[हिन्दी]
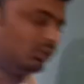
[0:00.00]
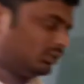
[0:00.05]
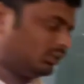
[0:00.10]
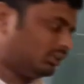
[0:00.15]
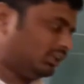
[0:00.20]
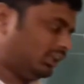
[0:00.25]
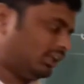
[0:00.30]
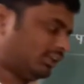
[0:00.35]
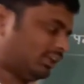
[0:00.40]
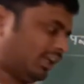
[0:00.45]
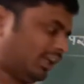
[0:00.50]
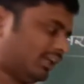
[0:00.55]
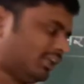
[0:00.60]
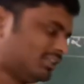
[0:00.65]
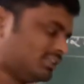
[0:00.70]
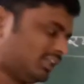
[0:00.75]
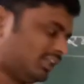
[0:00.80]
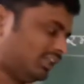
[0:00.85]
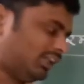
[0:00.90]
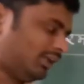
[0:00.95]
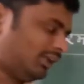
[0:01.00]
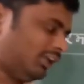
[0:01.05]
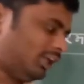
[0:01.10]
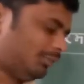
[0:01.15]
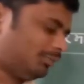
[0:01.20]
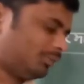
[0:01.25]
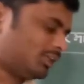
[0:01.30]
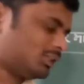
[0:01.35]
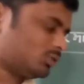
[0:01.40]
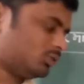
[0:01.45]
इलेक्ट्रॉन की संख्या एन
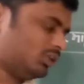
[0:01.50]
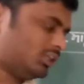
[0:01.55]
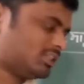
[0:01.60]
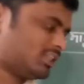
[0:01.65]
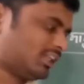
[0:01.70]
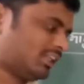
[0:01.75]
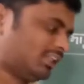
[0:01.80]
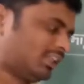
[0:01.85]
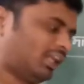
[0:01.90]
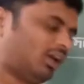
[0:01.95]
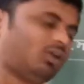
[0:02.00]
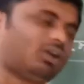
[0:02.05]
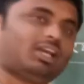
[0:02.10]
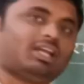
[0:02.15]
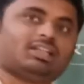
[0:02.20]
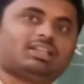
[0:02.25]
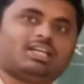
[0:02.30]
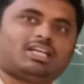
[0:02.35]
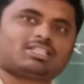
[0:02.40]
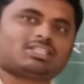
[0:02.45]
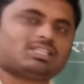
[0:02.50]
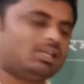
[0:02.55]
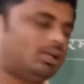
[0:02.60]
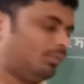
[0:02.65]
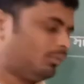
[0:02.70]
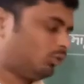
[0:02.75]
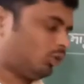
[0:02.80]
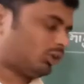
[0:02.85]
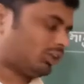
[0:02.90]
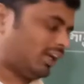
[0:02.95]
प्लस होने से कितना हो गया दस
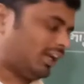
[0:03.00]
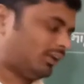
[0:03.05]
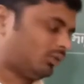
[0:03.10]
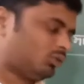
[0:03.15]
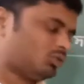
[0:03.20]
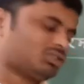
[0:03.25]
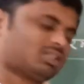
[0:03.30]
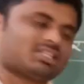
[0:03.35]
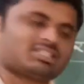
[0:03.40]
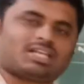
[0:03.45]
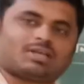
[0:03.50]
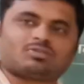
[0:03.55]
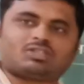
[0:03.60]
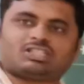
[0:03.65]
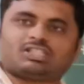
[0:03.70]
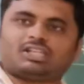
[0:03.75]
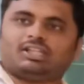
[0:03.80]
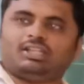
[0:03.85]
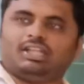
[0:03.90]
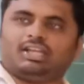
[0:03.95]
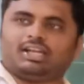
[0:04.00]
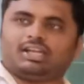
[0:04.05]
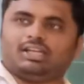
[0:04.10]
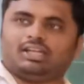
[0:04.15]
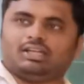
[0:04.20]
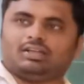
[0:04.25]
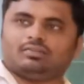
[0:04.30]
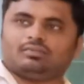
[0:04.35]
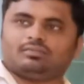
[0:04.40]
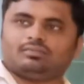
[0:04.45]
प्रोटॉन को उसके हिसाब से चेंज नहीं
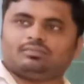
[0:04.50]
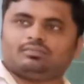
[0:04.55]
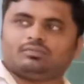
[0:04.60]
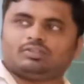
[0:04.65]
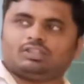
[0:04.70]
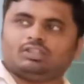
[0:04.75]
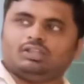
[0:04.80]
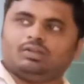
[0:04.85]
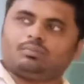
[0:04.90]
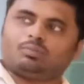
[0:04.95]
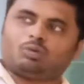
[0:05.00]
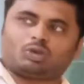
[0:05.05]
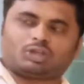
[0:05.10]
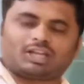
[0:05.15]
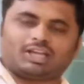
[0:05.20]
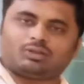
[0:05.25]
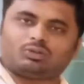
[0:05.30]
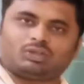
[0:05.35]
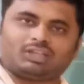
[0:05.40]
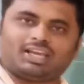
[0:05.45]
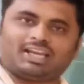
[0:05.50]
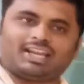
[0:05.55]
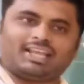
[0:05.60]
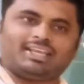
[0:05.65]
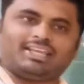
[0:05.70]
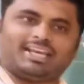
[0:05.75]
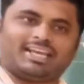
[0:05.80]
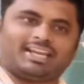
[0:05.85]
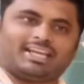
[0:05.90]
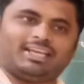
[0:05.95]
करना प्रोटॉन तो ग्यारह ही
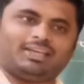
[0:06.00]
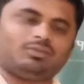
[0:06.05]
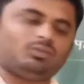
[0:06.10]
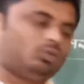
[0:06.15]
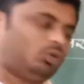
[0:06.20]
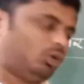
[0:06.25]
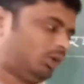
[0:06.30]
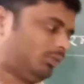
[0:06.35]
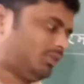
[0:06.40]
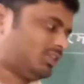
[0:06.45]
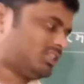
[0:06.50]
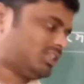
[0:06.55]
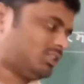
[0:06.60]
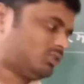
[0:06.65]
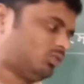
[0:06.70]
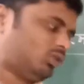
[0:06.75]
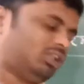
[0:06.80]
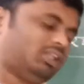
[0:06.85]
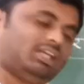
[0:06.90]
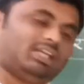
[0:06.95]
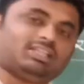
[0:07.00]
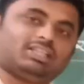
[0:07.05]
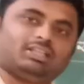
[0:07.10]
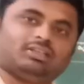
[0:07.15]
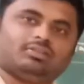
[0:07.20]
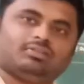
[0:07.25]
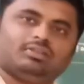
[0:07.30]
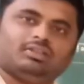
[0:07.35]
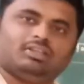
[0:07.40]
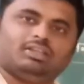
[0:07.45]
ग्यारह है उन्होंने बस किसको दिया था
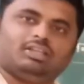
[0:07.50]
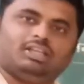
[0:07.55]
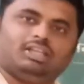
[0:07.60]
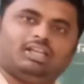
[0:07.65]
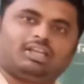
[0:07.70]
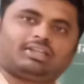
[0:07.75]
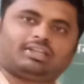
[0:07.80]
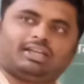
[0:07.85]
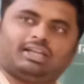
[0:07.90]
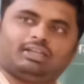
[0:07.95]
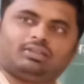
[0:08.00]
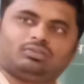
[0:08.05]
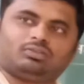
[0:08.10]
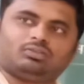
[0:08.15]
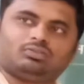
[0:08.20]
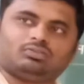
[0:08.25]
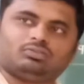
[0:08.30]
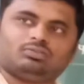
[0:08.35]
इलेक्ट्रॉन को